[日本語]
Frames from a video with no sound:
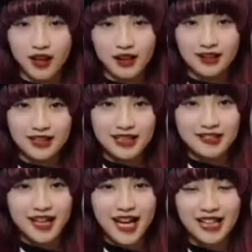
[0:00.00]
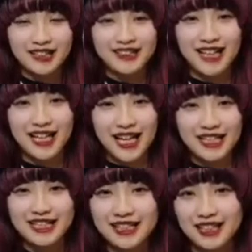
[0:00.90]
こんにちは、なおか
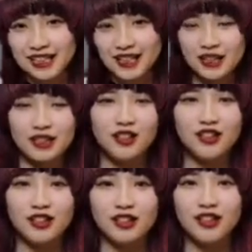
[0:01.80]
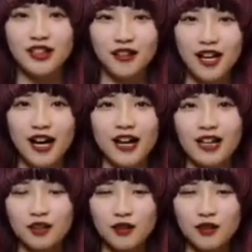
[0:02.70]
です。今日の動画は、